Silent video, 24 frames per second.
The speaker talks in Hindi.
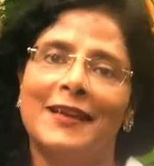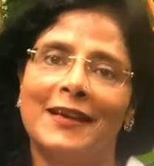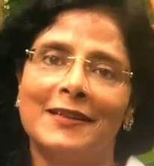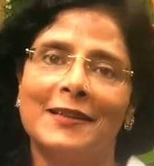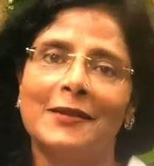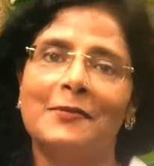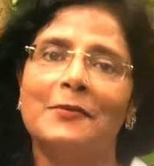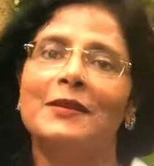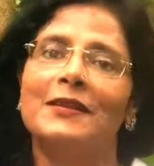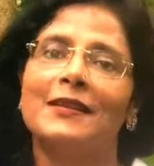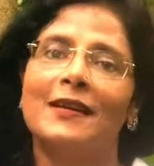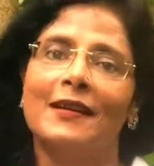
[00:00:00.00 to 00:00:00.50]

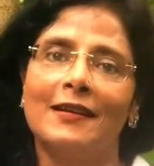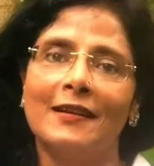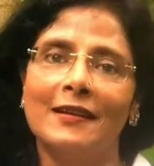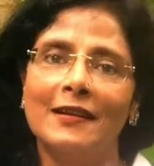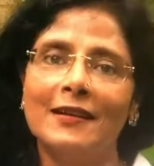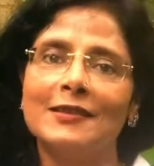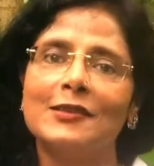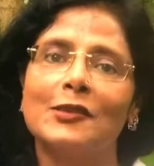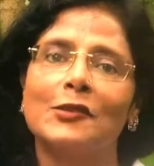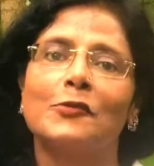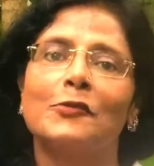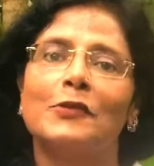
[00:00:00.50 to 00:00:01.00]
ज़्यादा बताने
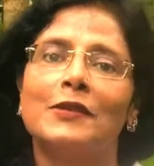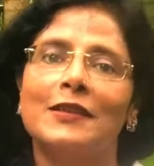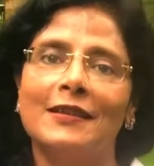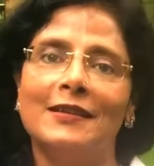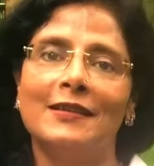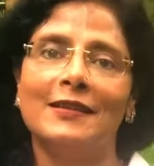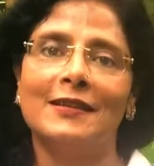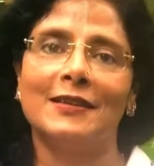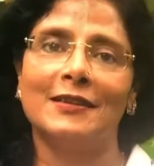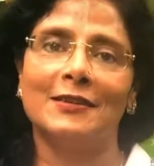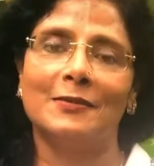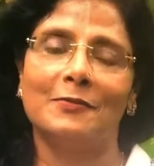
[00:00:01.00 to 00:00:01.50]
की ज़रूरत
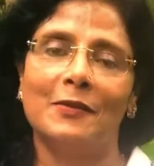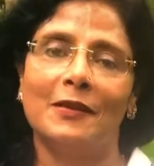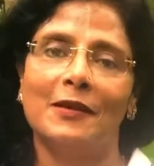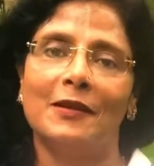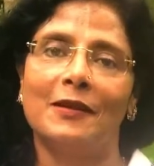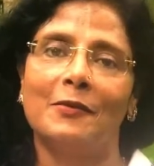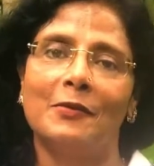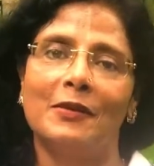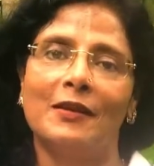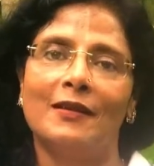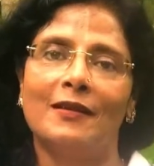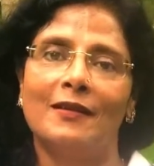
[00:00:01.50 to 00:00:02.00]
ही नहीं है इस
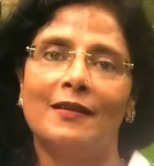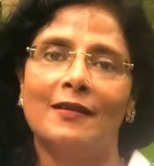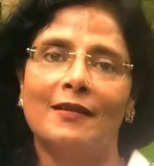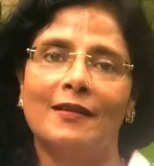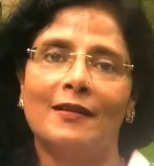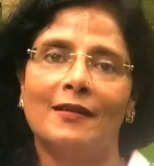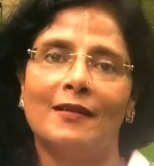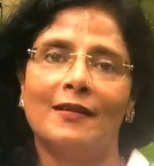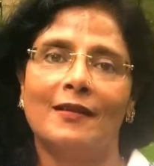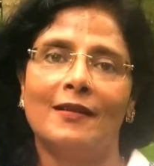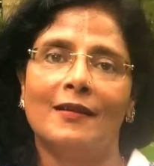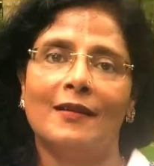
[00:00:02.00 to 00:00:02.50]
बारे में
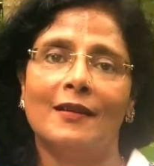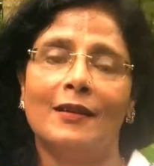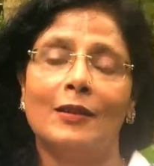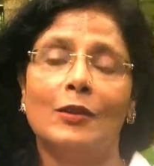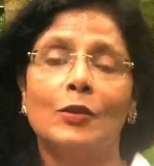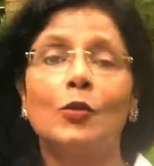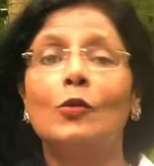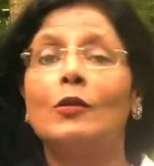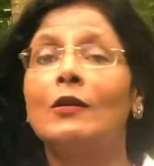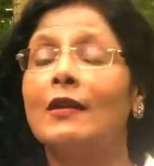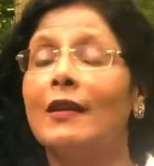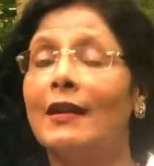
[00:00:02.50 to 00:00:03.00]

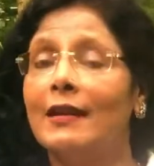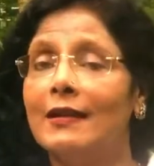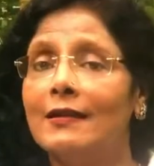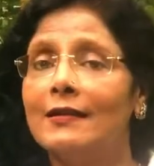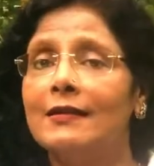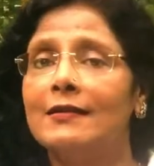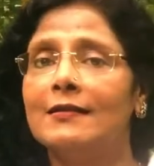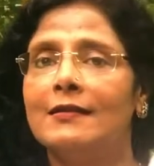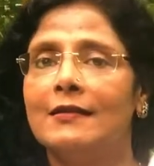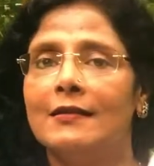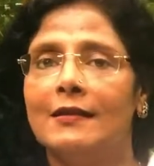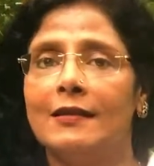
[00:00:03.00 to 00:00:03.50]
तो
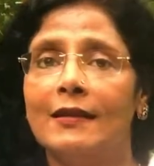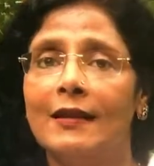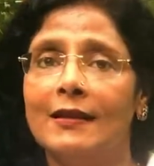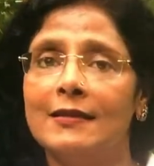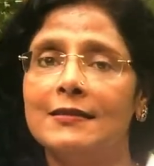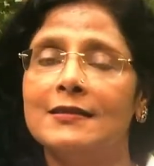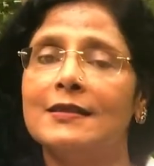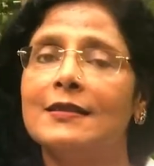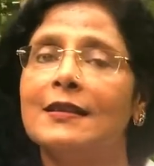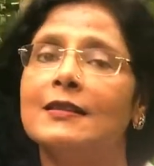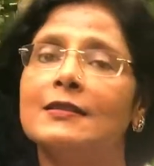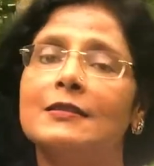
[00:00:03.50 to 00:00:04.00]

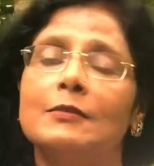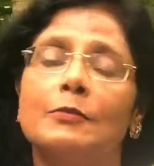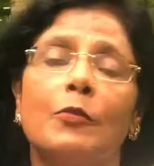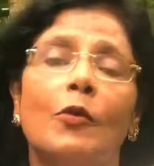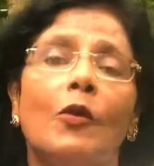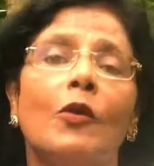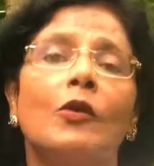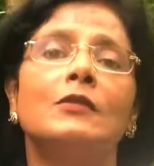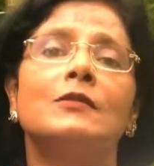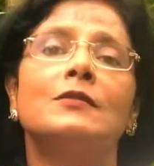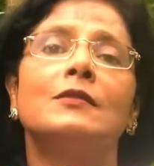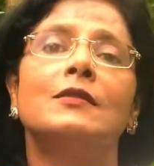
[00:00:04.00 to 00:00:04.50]
क्लेंजीनेस
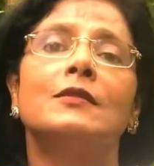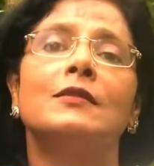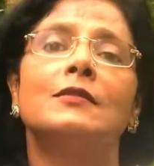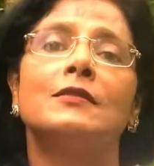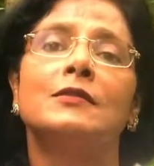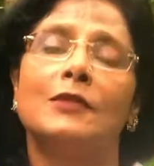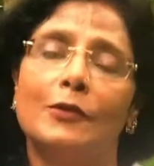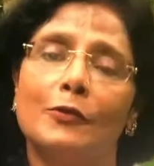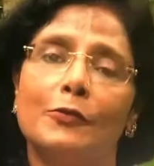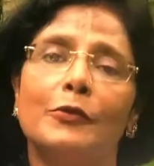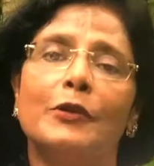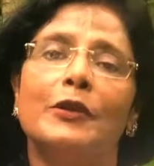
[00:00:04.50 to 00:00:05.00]
बहुत
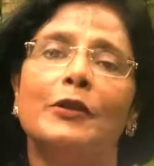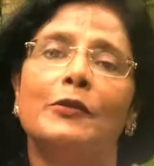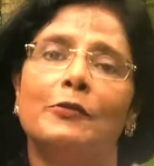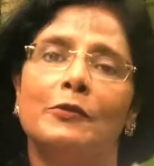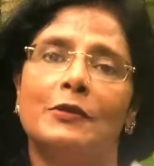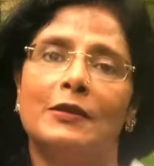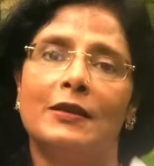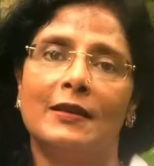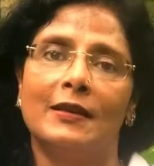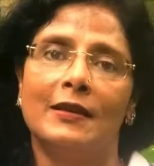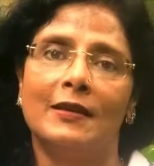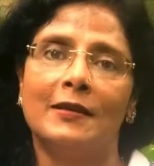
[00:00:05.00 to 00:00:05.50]
ज़रूरी
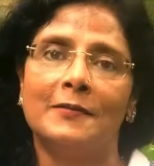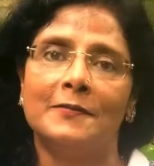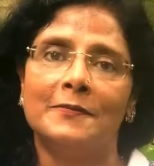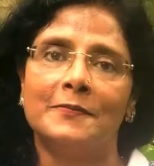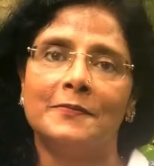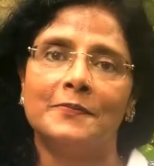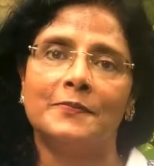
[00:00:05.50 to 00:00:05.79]
होती है